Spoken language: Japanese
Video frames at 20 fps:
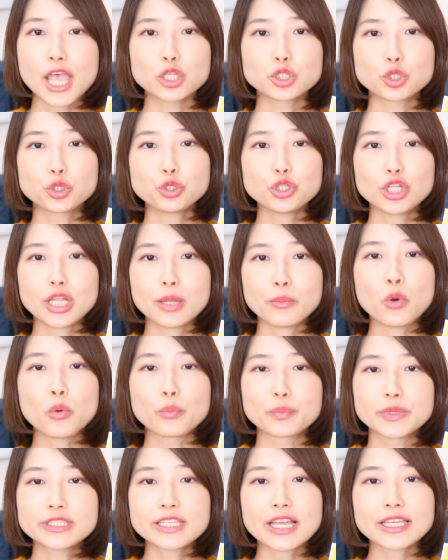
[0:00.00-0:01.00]
その名も
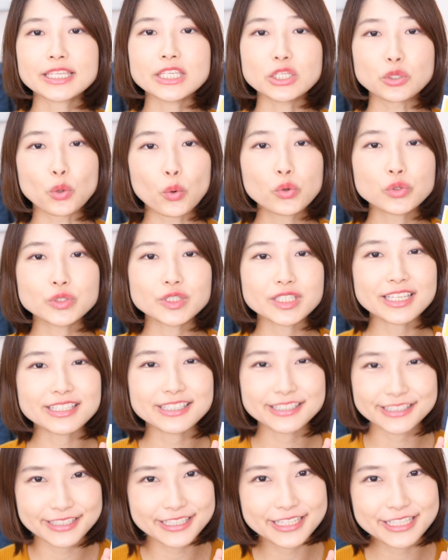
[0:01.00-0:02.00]
三崎陽介
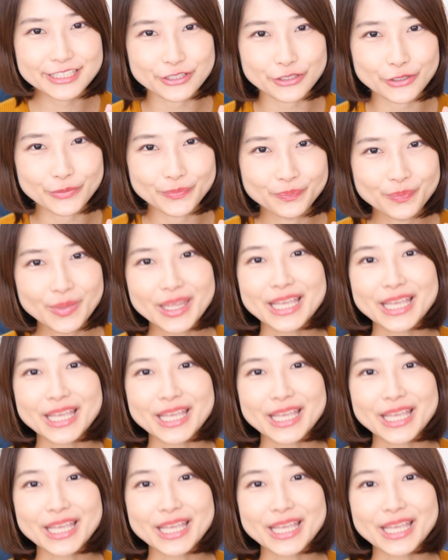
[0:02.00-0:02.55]
シリーズ。